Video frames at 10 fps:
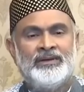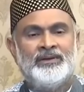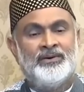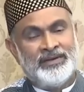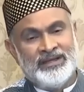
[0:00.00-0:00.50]

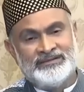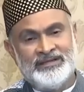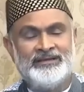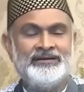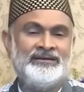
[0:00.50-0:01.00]
অনেক
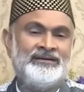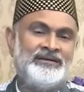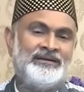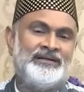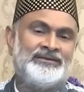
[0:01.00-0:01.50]
দিন
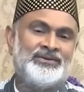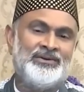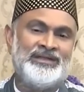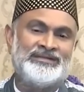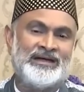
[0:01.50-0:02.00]

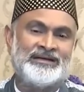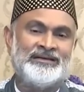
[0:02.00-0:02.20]
শরীরে থাকে